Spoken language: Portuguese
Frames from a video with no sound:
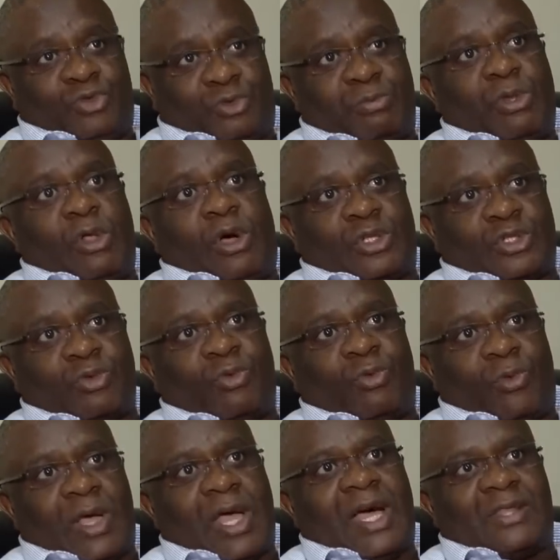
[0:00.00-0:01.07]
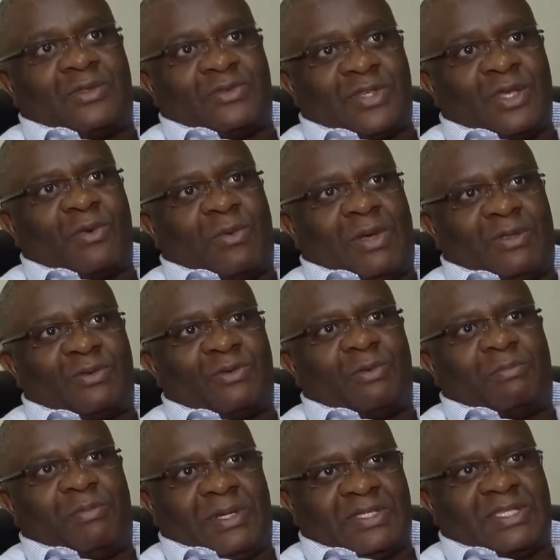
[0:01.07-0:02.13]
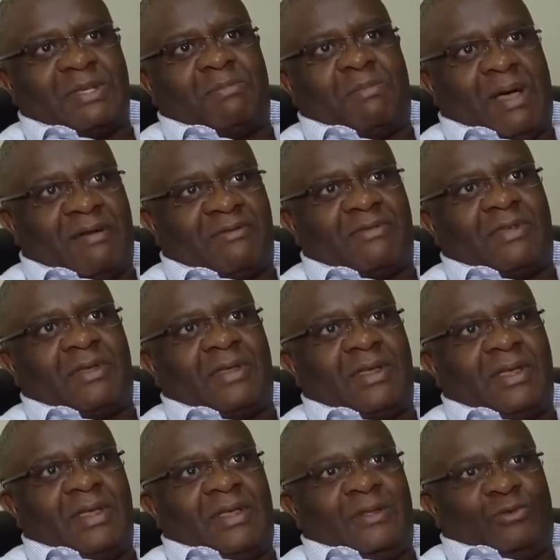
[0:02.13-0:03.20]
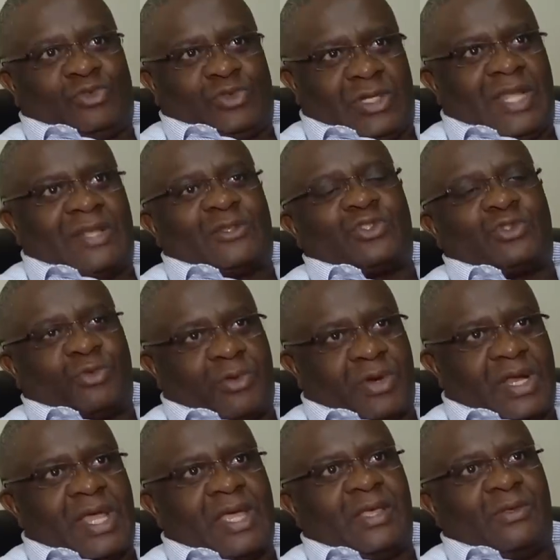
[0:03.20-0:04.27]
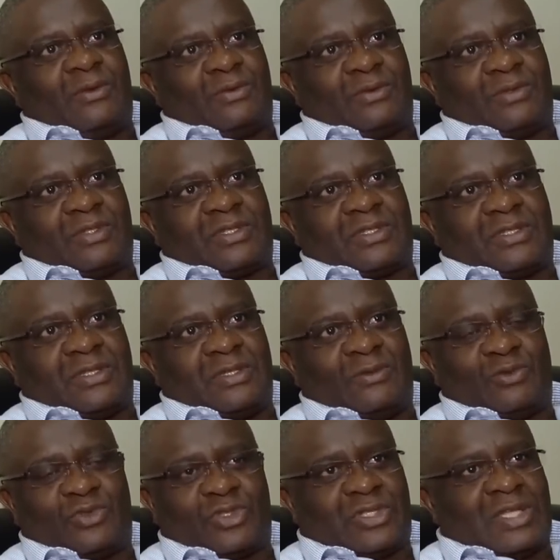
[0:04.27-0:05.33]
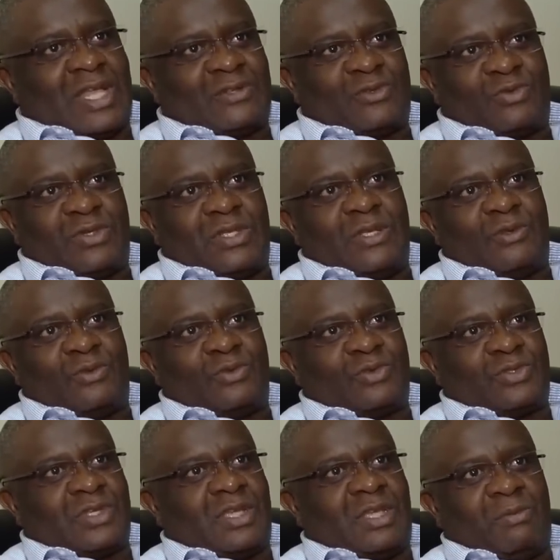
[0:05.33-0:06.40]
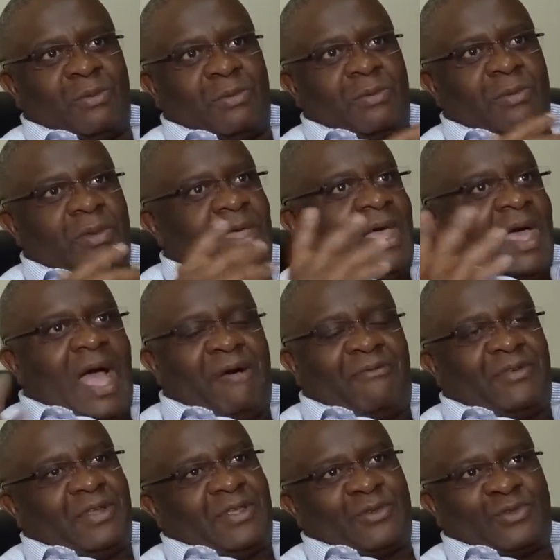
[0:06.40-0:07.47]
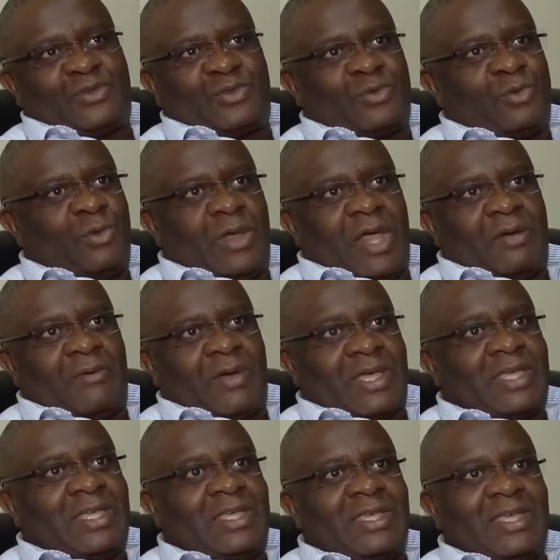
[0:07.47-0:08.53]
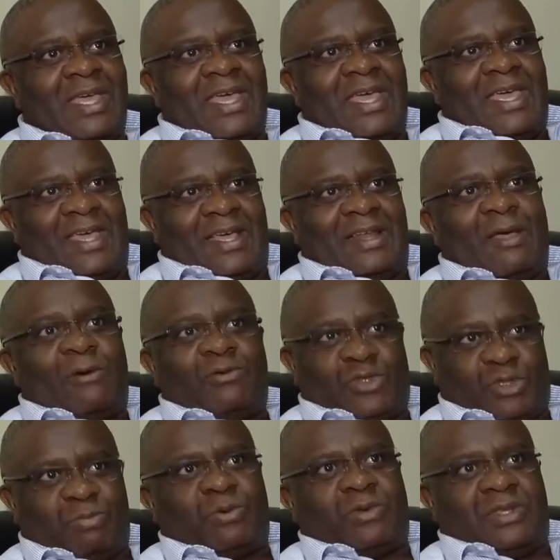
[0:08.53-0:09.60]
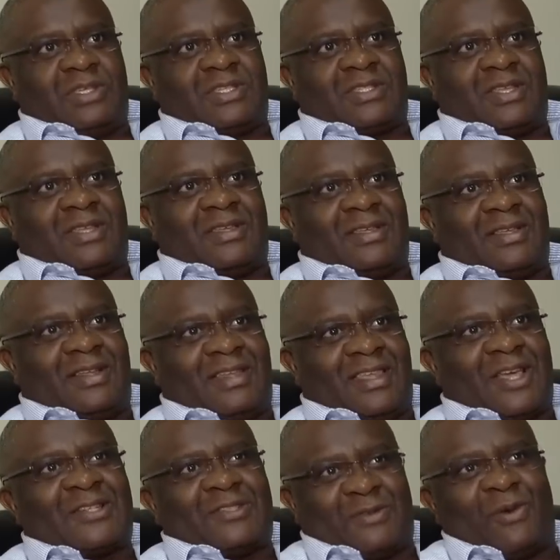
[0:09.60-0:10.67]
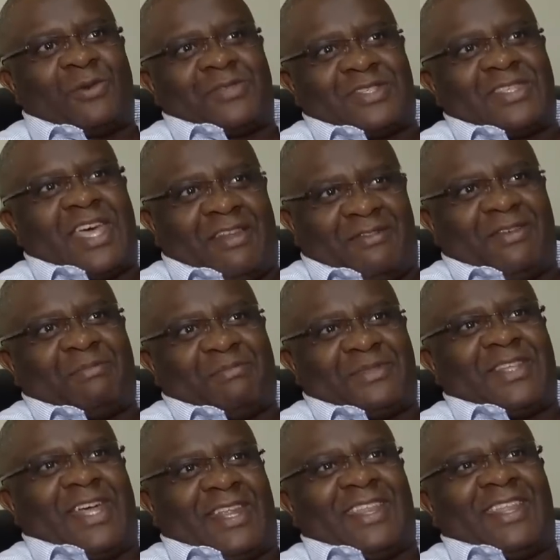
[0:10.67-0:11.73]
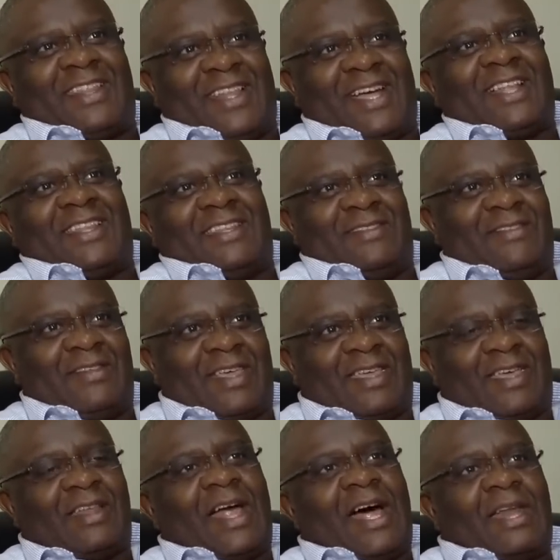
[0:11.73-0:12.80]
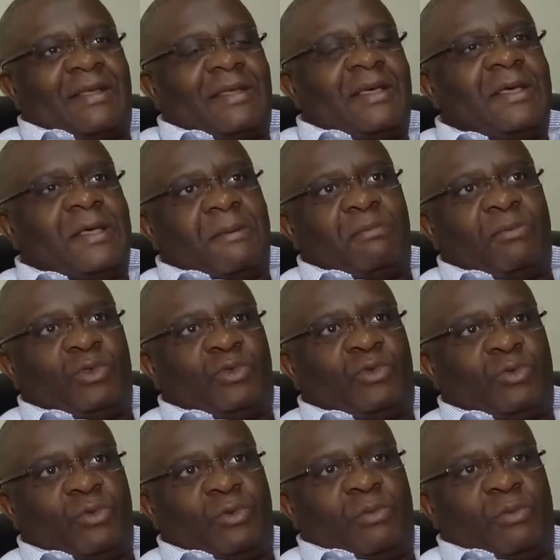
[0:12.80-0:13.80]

dos melhores colocados enquanto participava nos grandes torneios eh, nos Estados Unidos, aqui pelo África do Sul, Havaí. Ele é um desportista, aliás, conserva, apesar da idade, aquele ar muito,